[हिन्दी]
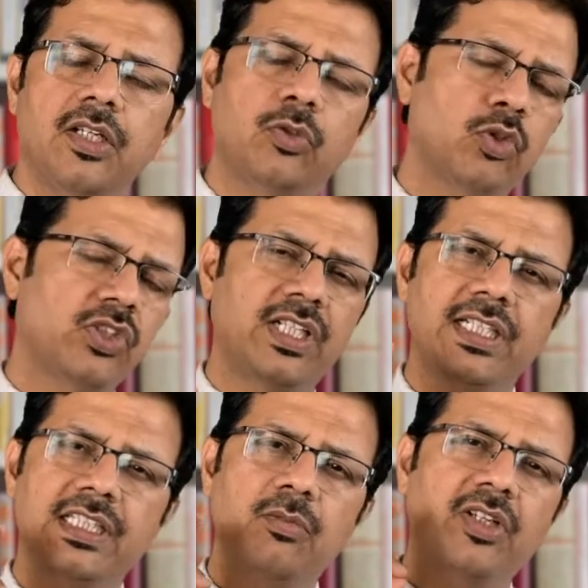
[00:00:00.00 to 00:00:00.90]
दोस्तों एक
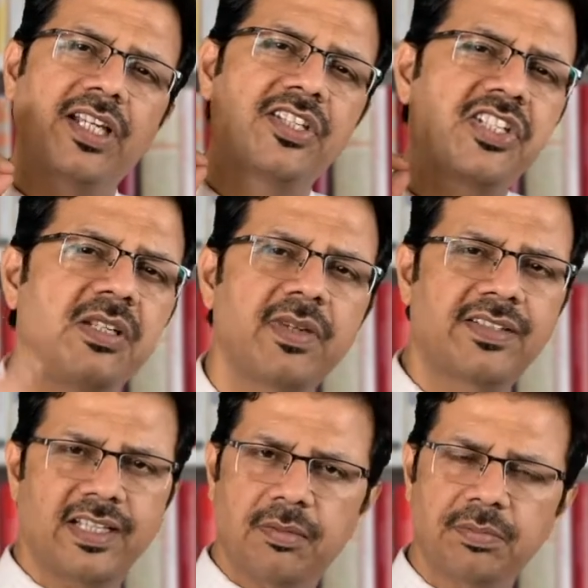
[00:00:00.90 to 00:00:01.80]
लेते हैं हम लोग एक्सट्रीम
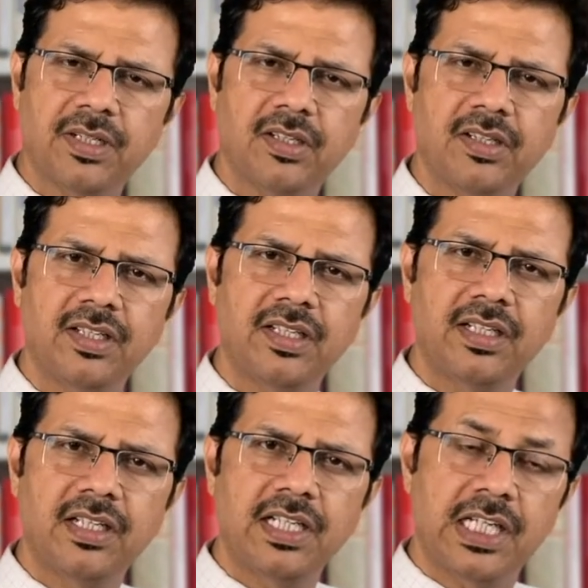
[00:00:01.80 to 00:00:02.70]
एग्जाम्पल
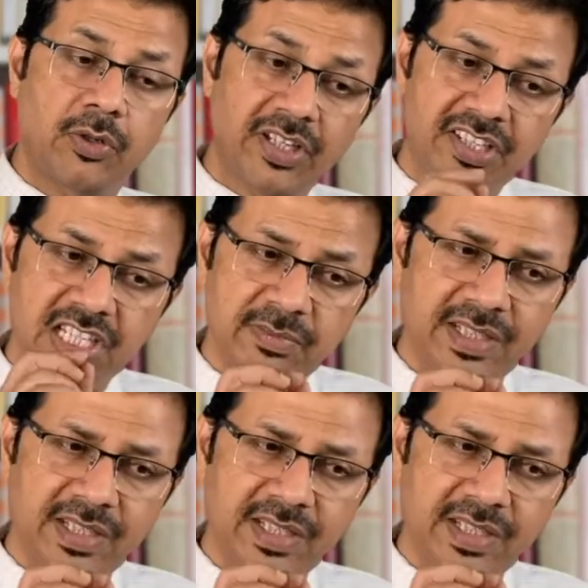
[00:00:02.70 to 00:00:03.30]
क्योंकि एक्सट्रीम